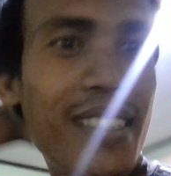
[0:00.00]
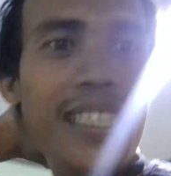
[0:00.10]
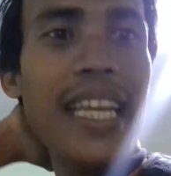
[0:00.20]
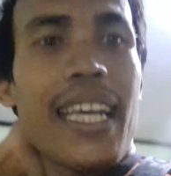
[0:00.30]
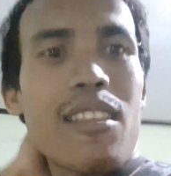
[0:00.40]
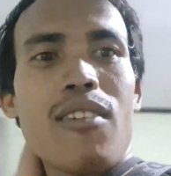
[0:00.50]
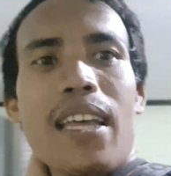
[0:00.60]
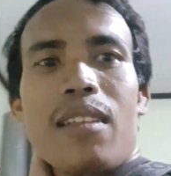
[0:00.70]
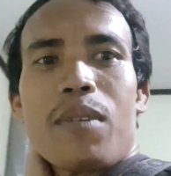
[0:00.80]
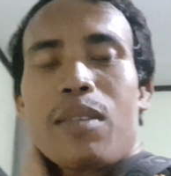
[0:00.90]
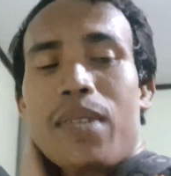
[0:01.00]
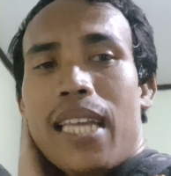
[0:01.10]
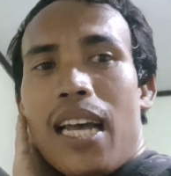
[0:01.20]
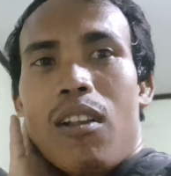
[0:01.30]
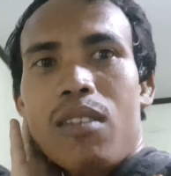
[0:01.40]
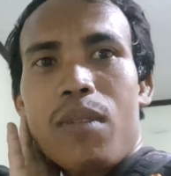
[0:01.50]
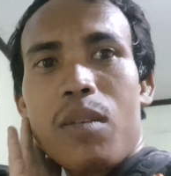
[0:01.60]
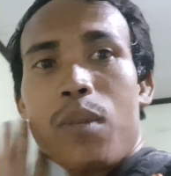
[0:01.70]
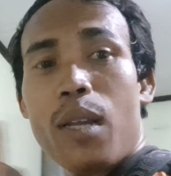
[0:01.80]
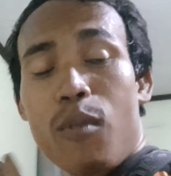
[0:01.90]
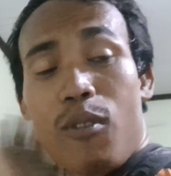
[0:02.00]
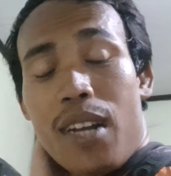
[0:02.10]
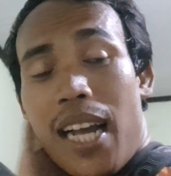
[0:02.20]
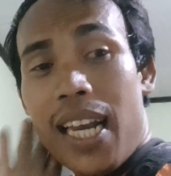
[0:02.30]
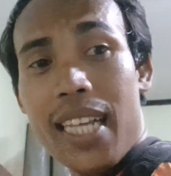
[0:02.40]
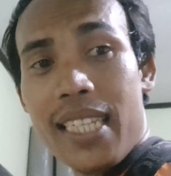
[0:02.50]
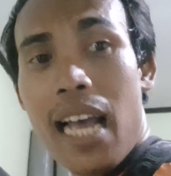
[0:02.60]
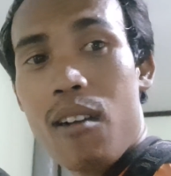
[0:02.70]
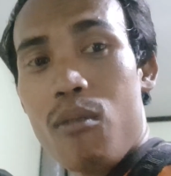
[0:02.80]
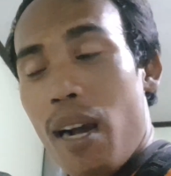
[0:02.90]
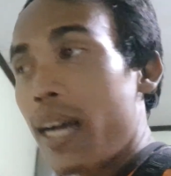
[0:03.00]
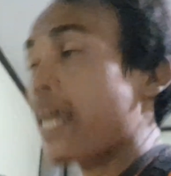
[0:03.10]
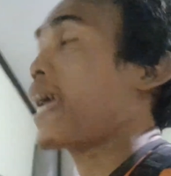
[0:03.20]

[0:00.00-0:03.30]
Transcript: Jadi gitu ya teman-teman ya kalau teman-teman yang menggunakan AC Aqua,